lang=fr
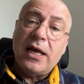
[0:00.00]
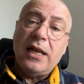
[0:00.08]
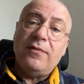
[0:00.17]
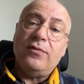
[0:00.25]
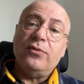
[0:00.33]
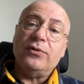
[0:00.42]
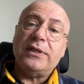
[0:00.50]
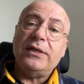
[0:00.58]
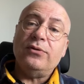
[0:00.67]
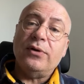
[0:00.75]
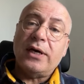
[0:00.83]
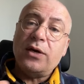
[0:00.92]
la volonté
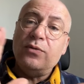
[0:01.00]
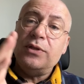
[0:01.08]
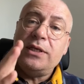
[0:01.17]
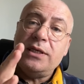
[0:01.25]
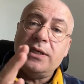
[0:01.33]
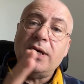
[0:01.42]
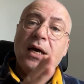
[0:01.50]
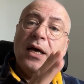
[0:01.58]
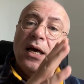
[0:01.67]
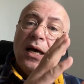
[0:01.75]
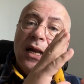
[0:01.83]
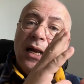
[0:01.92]
de réunir
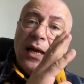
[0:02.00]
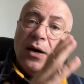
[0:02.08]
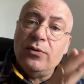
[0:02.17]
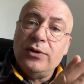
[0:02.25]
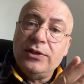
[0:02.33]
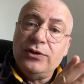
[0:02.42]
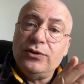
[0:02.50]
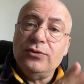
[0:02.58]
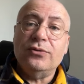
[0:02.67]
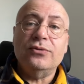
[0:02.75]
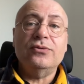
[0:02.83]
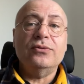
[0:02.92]
la
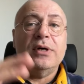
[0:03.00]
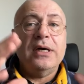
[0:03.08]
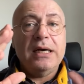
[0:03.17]
religion,